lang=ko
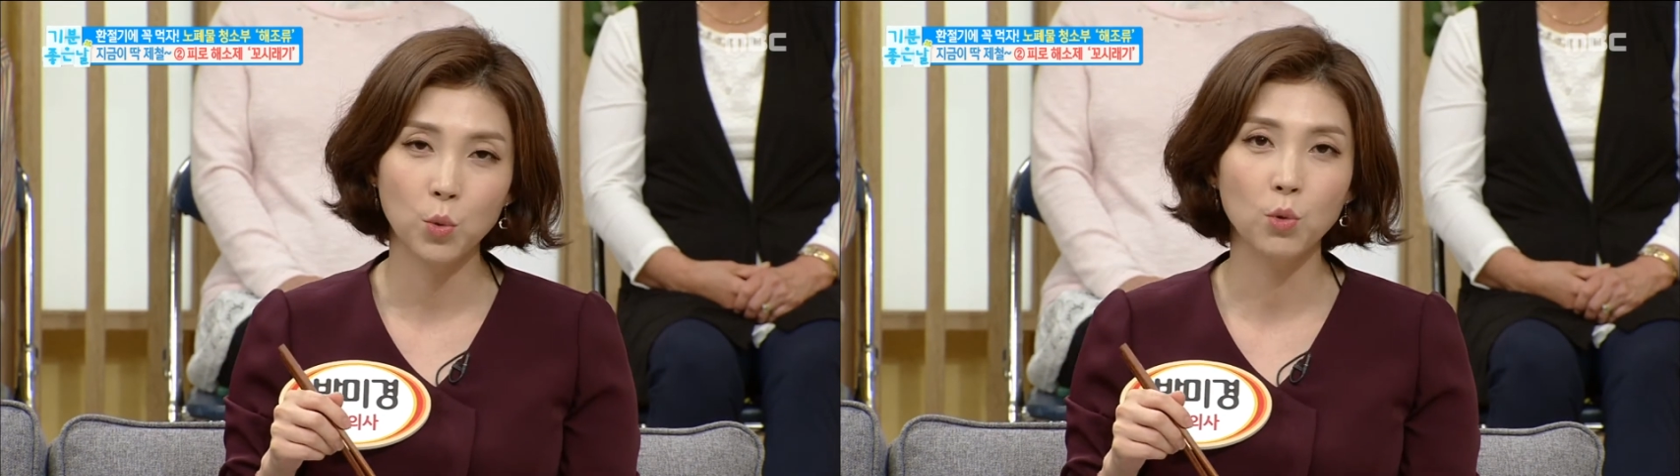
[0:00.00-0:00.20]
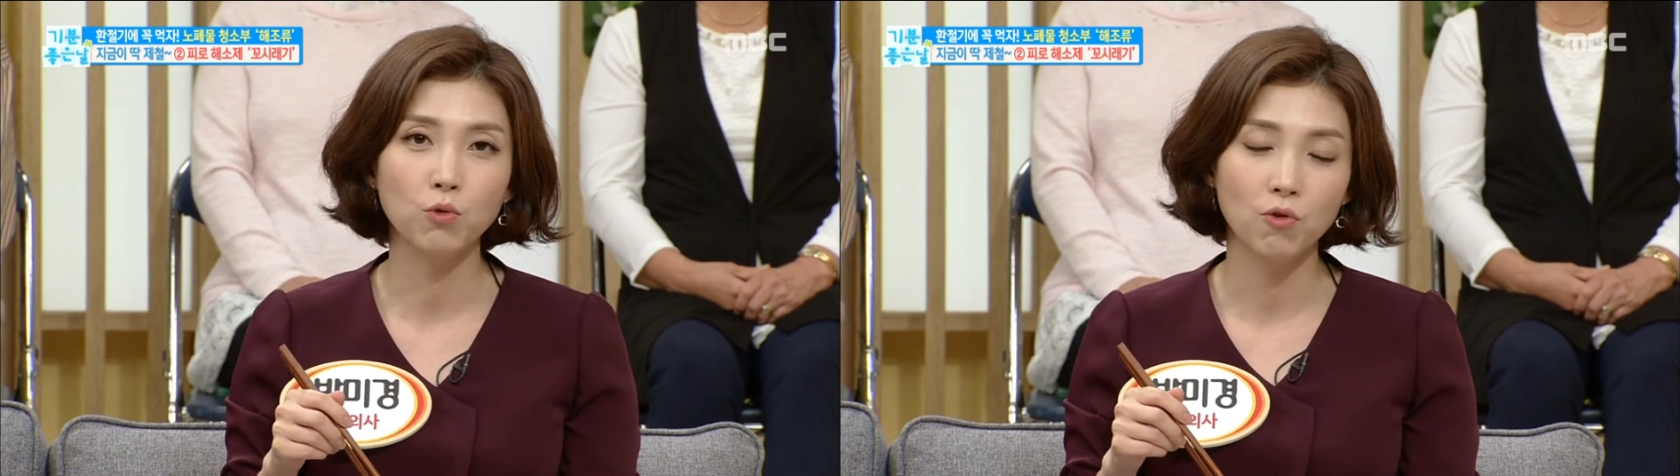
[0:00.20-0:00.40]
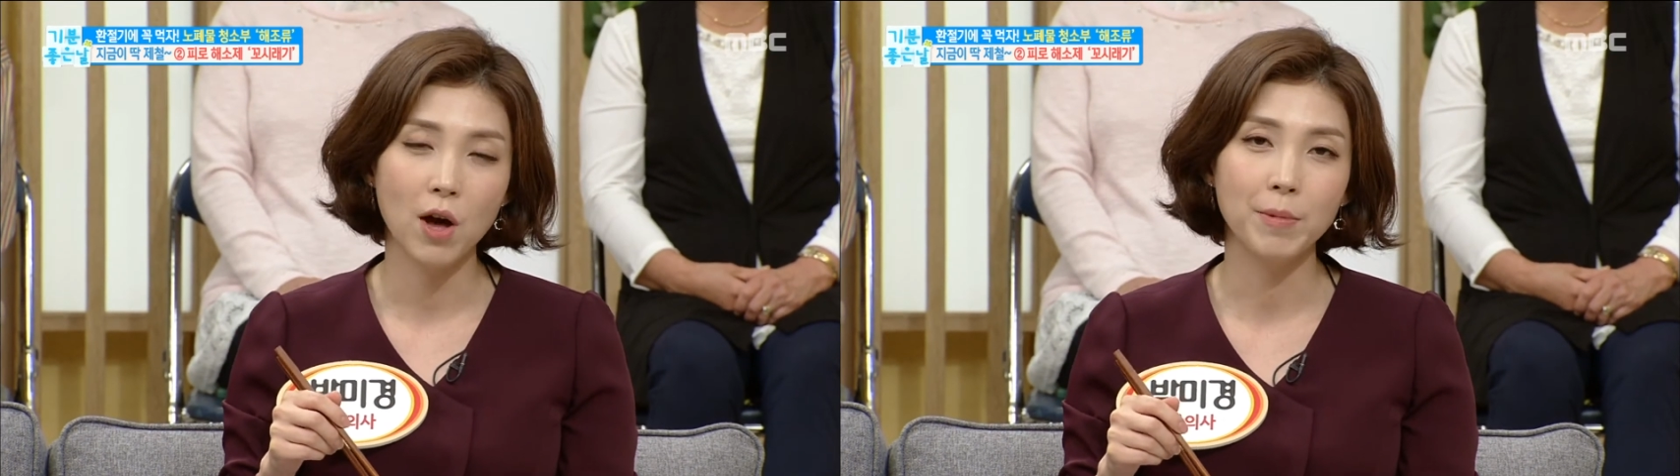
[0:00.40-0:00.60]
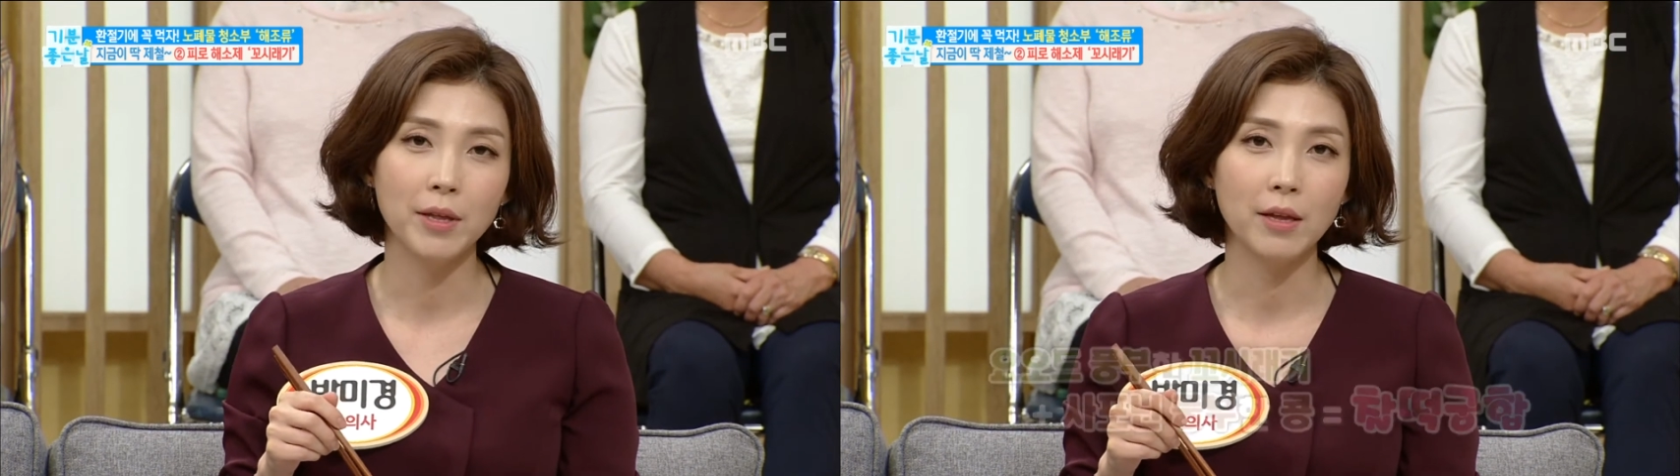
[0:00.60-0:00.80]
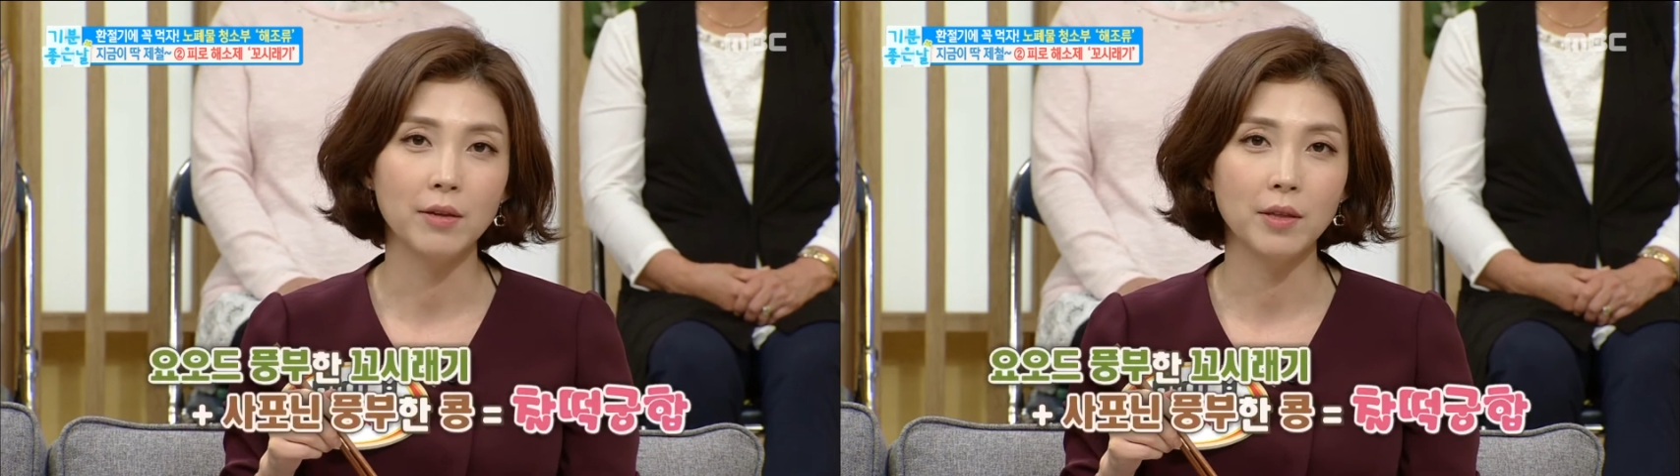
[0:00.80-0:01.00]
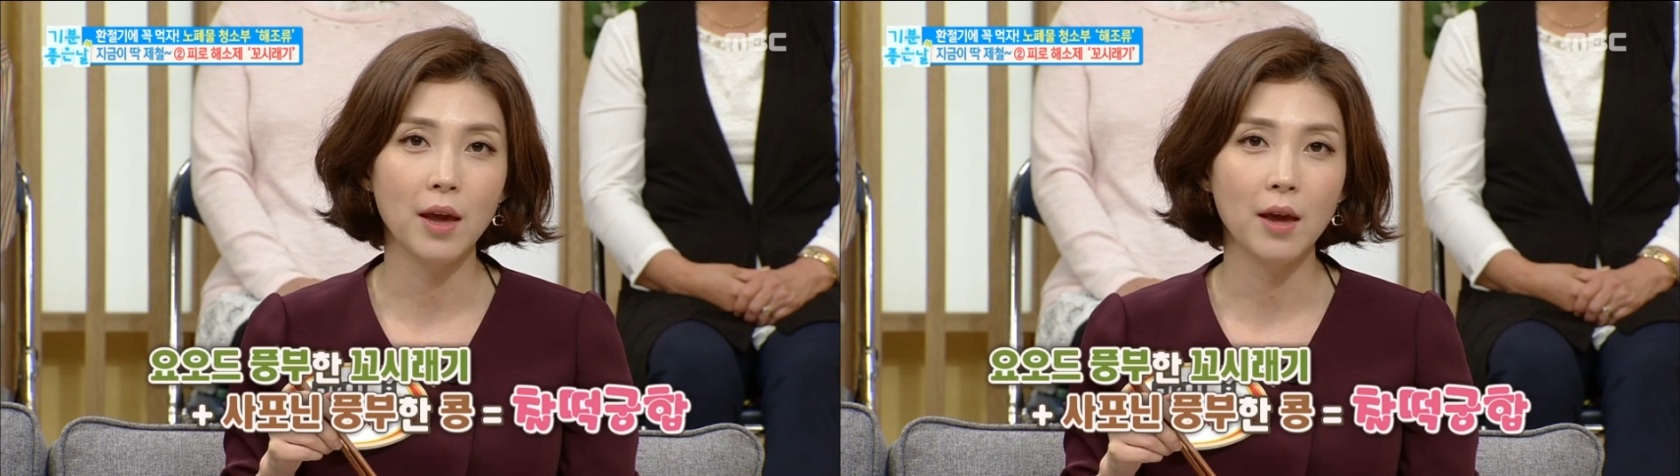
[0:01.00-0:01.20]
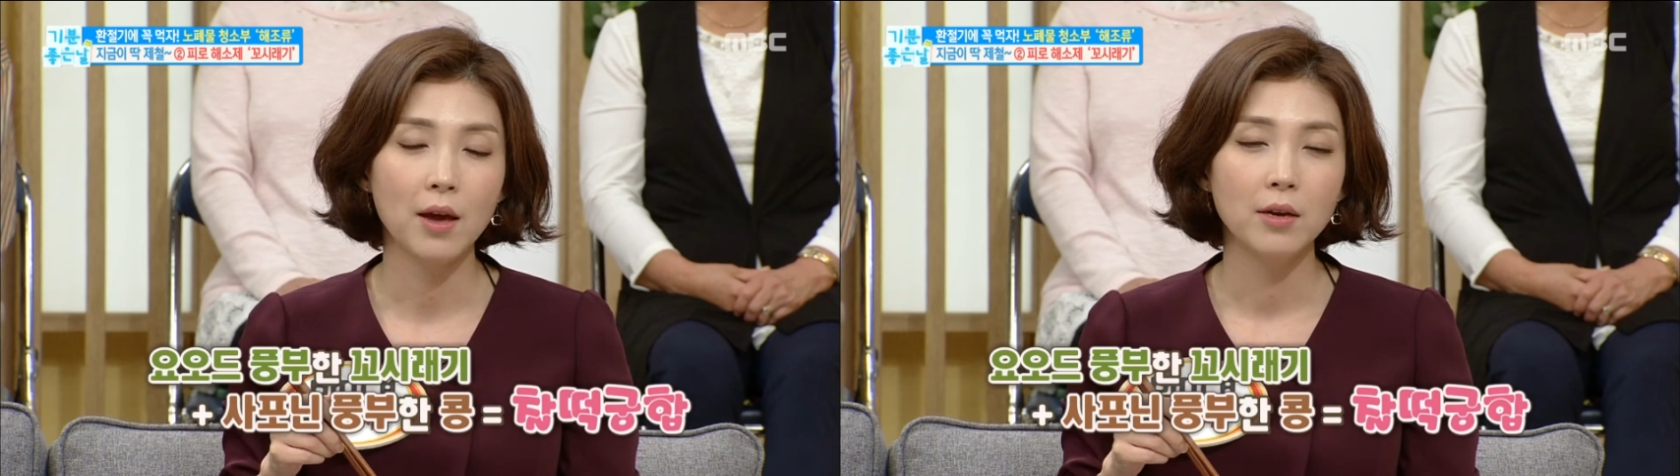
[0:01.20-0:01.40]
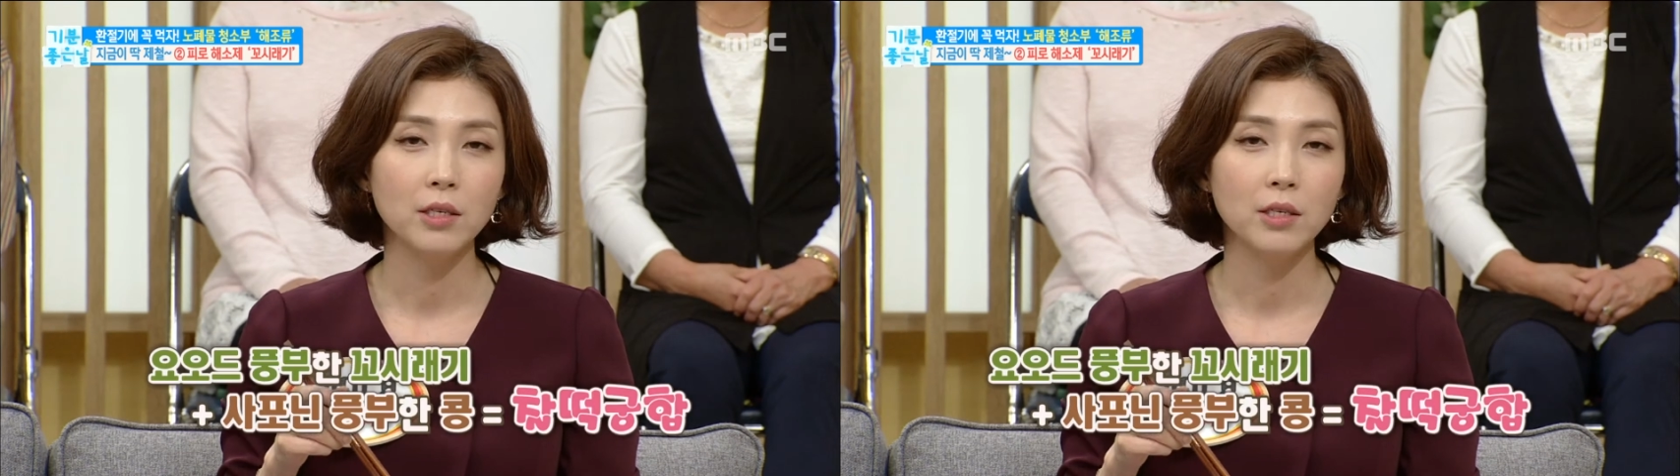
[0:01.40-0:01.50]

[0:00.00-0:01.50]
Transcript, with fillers: 좋은 궁합이 되는데